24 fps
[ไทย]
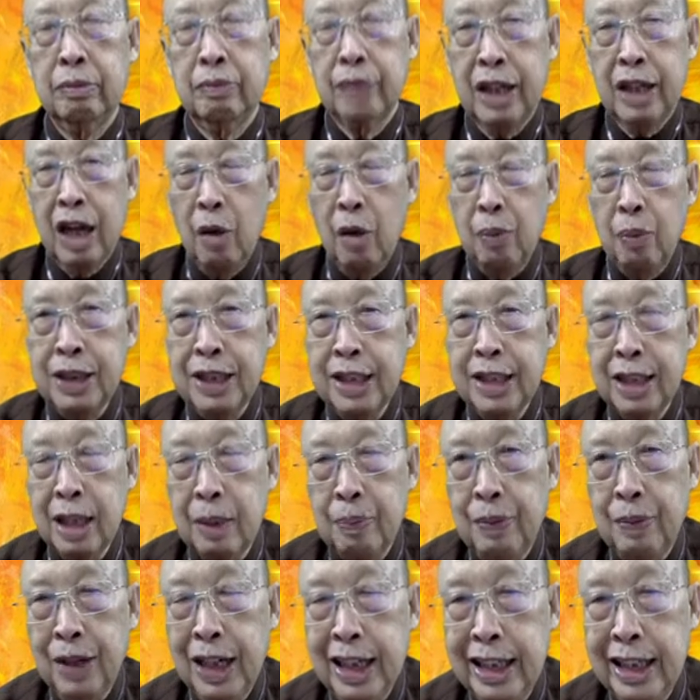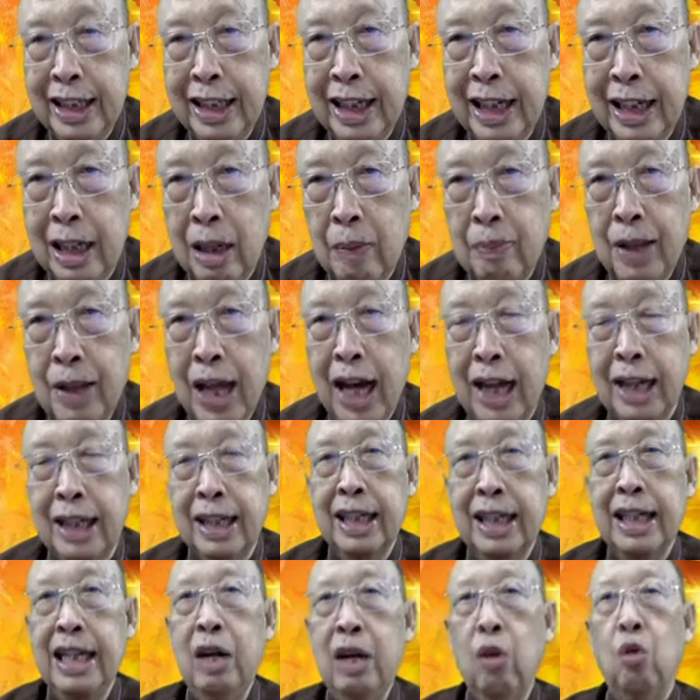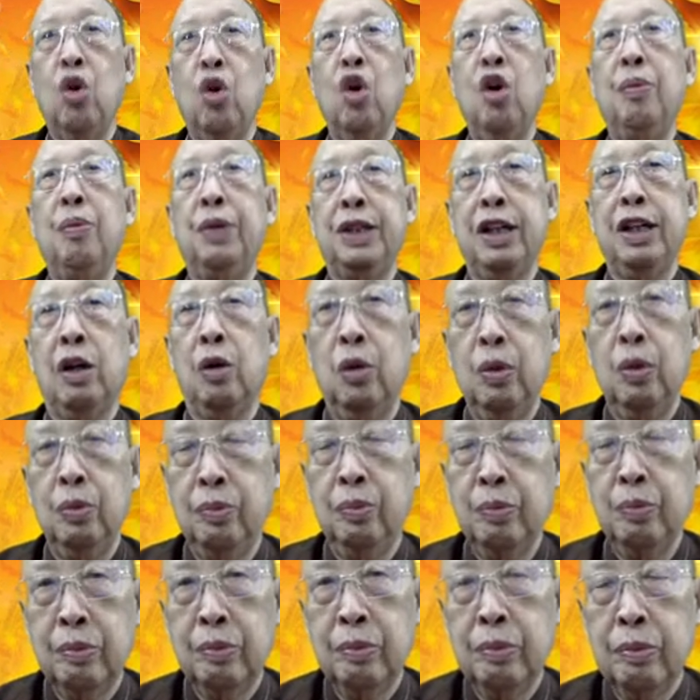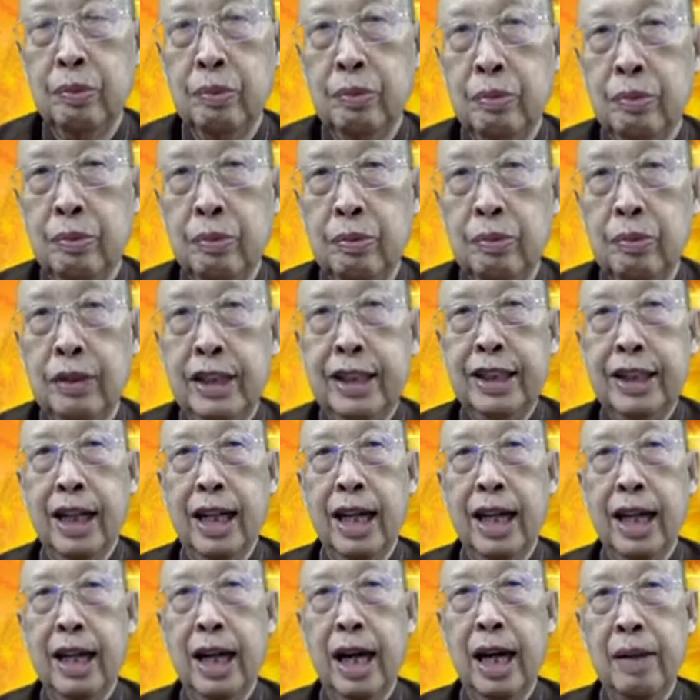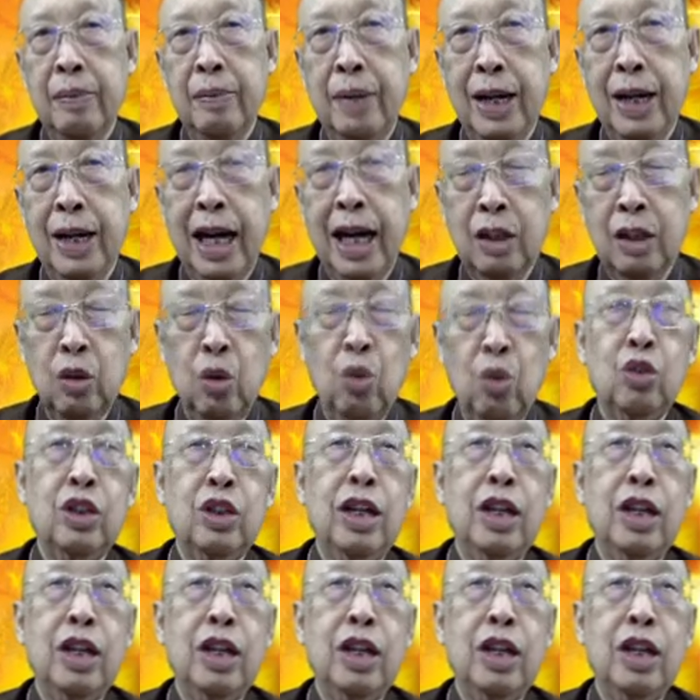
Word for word: เขาประเสริฐเป็นฤทธิ์เดชอำนาจเดียวของพระเจ้า ที่จะแก้ไขปัญหาทุกอ